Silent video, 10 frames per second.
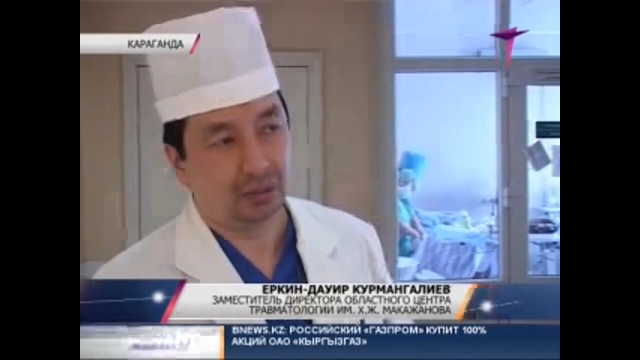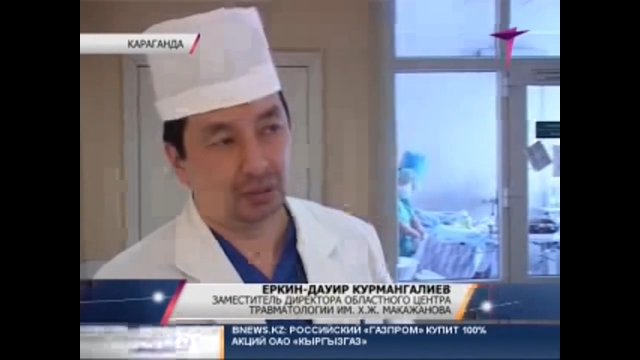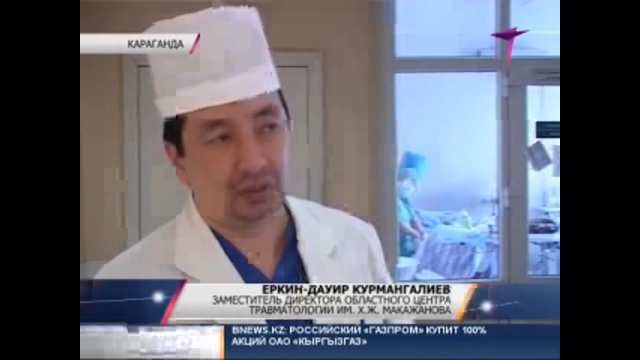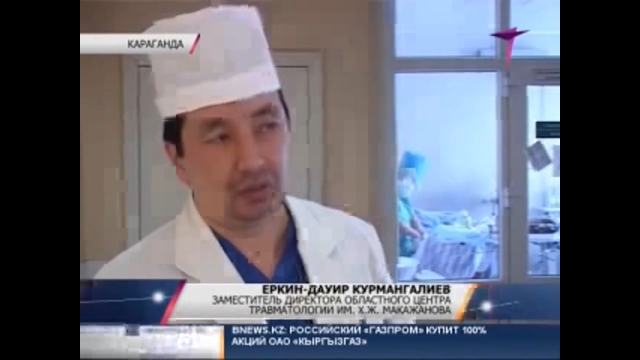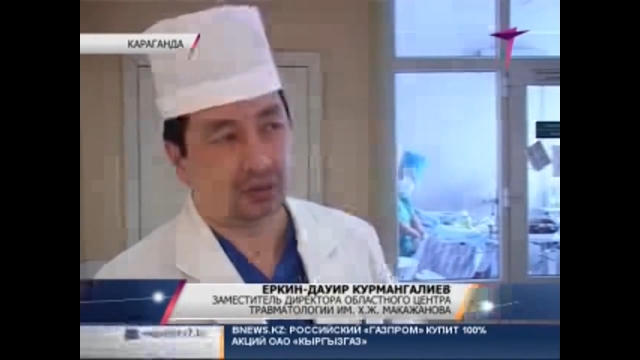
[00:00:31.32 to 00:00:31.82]

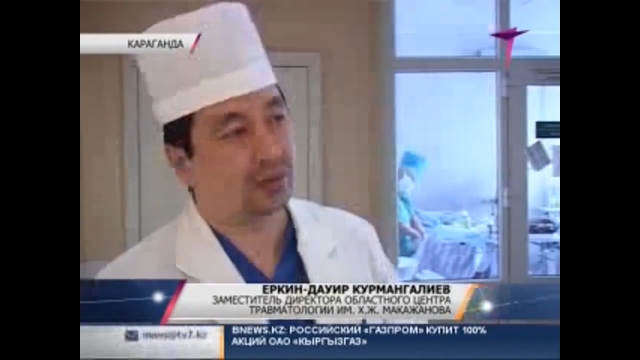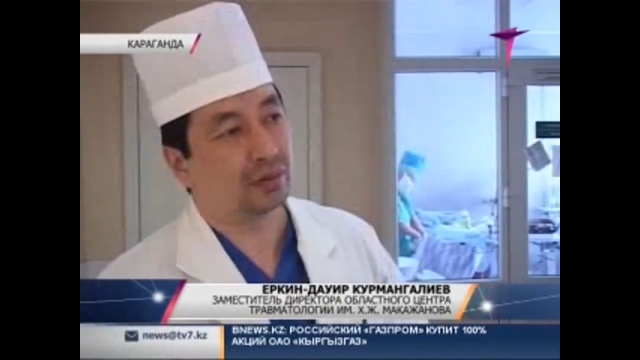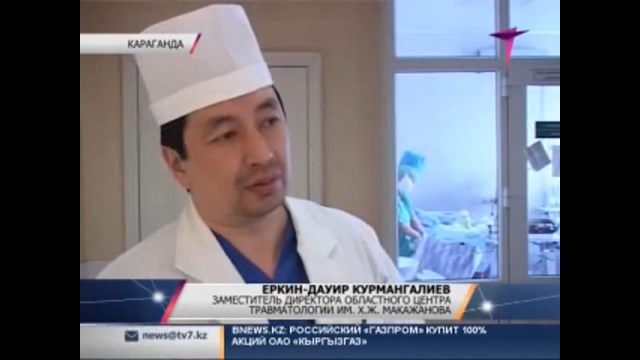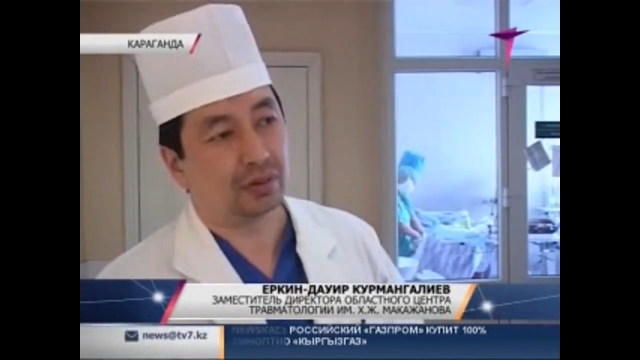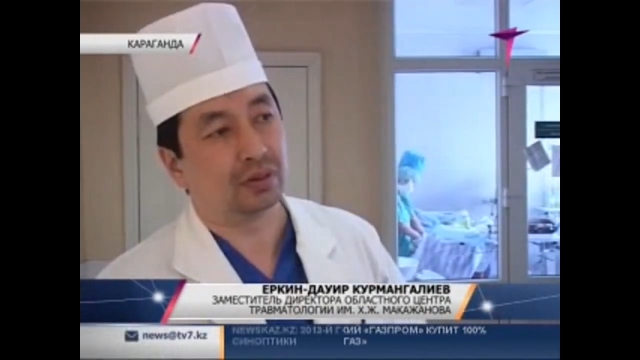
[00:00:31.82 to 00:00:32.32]
ну, за вот
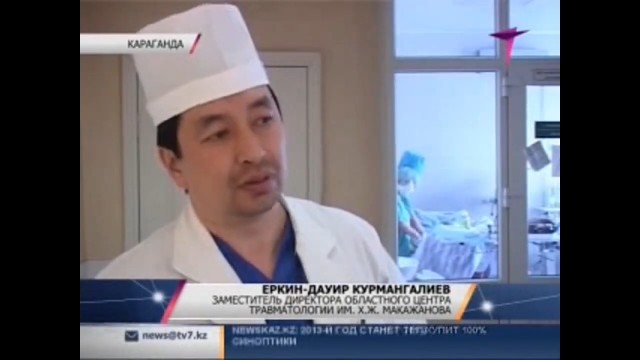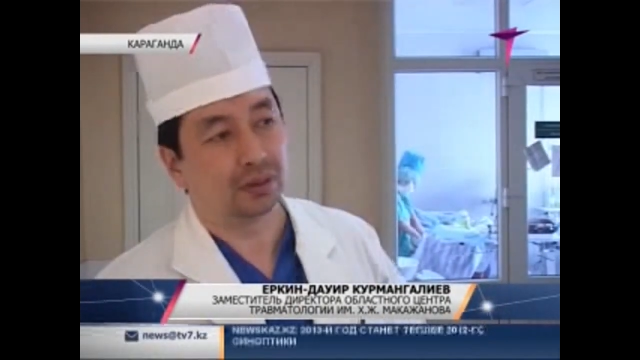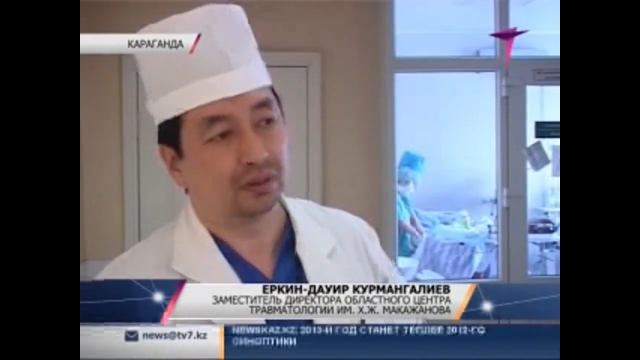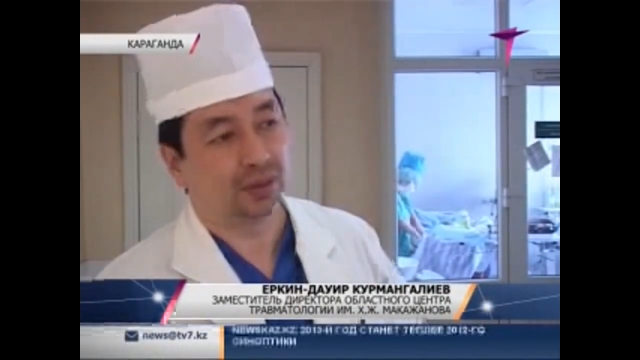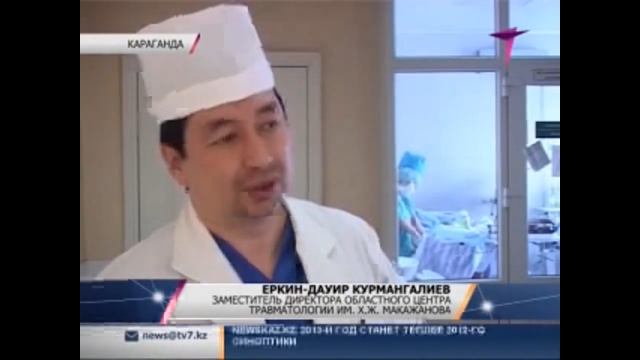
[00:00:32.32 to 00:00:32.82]

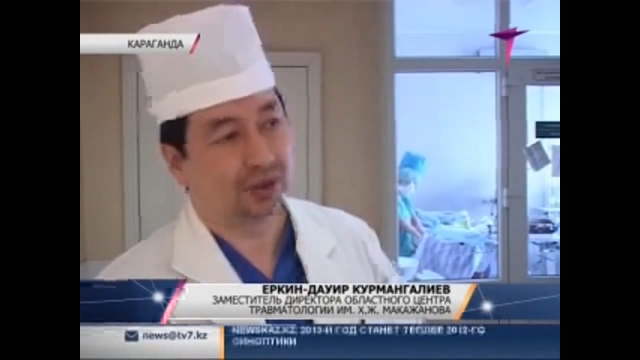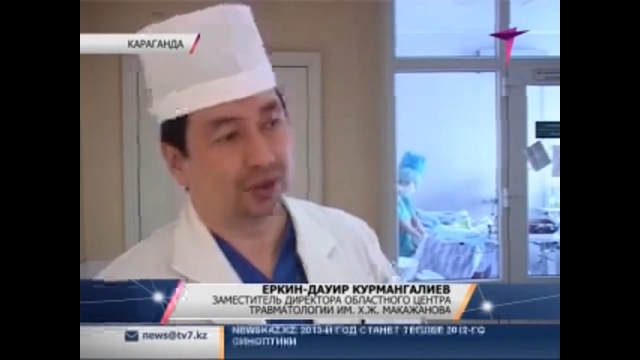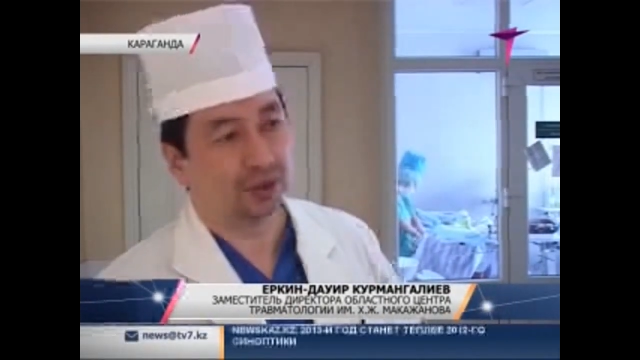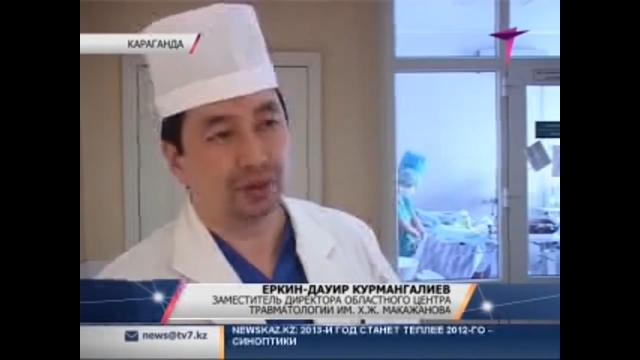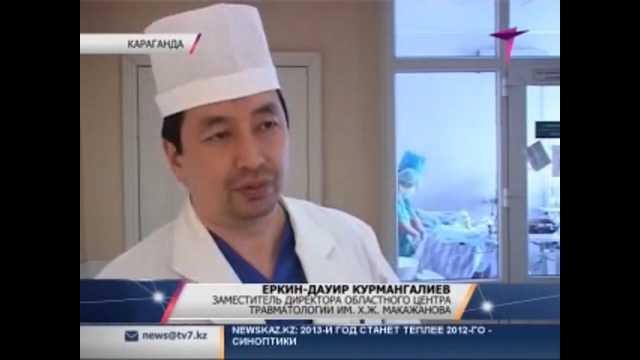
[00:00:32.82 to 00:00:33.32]
э,
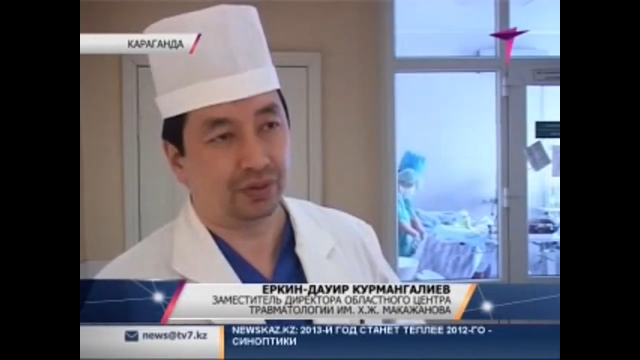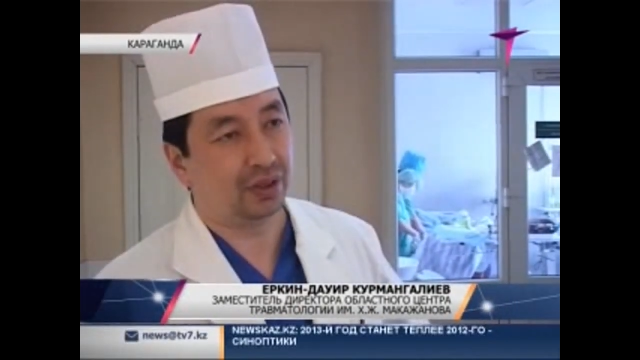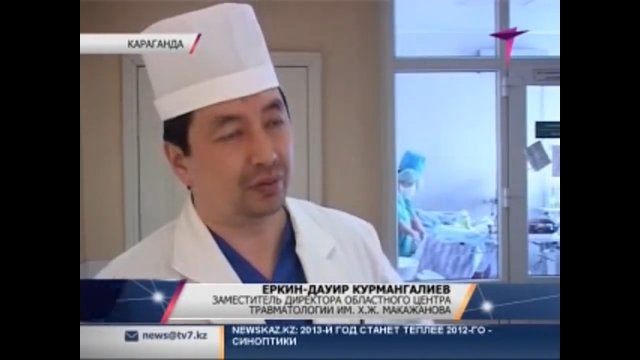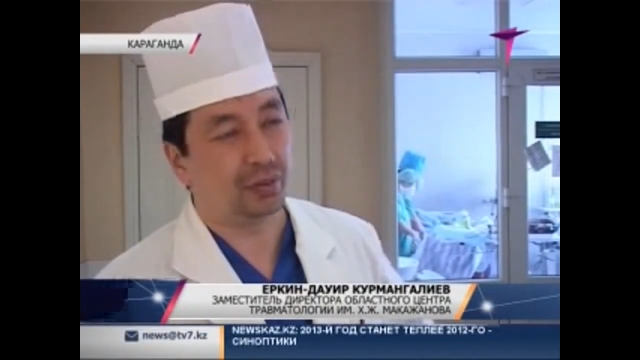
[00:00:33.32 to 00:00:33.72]
прошедшую неделю в день